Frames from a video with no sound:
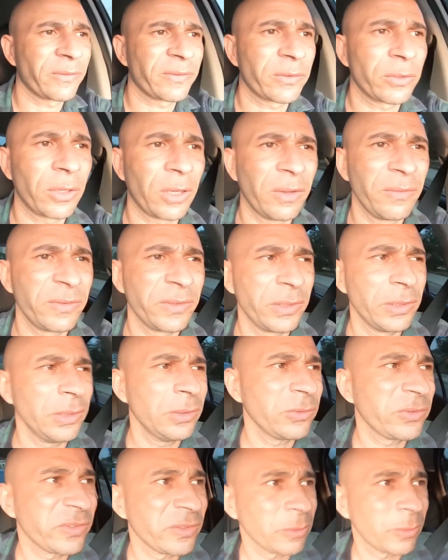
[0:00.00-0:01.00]
99,
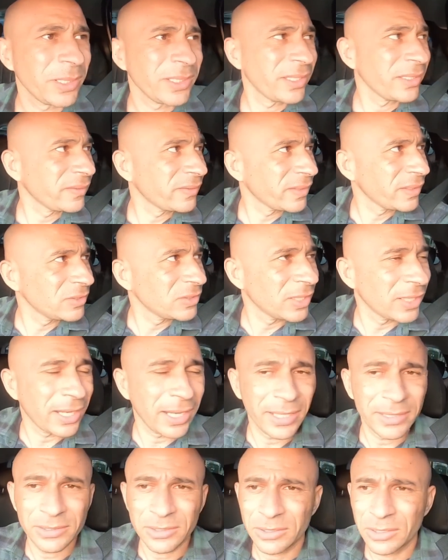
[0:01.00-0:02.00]
deu 56
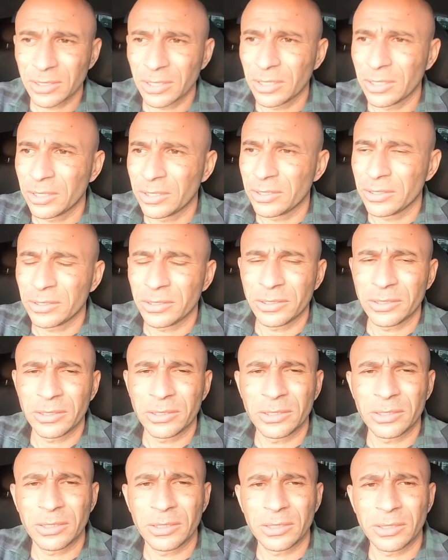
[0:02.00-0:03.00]
reais.
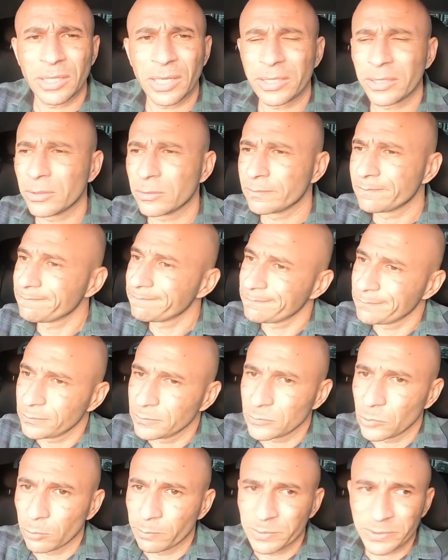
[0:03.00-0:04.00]
E aí eu
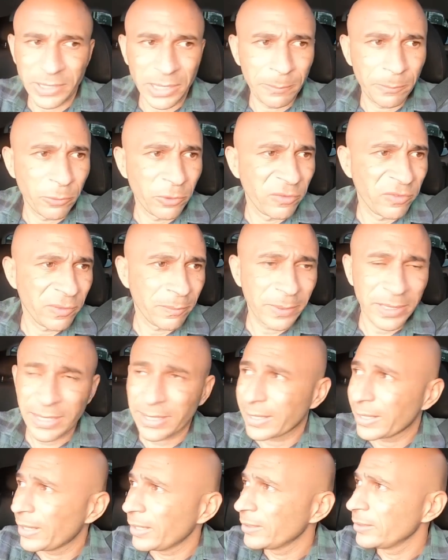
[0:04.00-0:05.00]
optei por vir pra
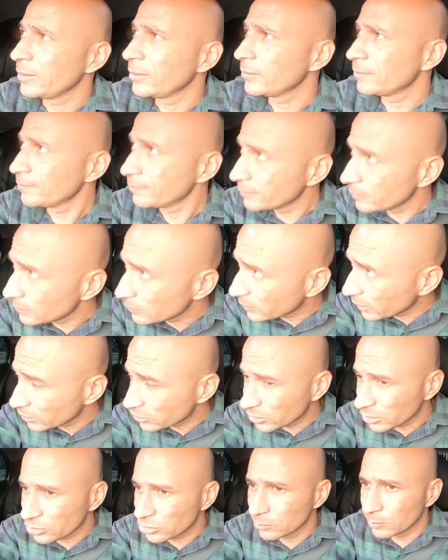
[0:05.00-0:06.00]
cá e
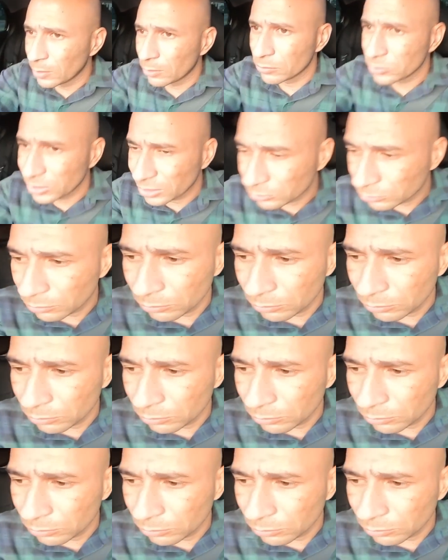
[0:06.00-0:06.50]
deixei de mão. Já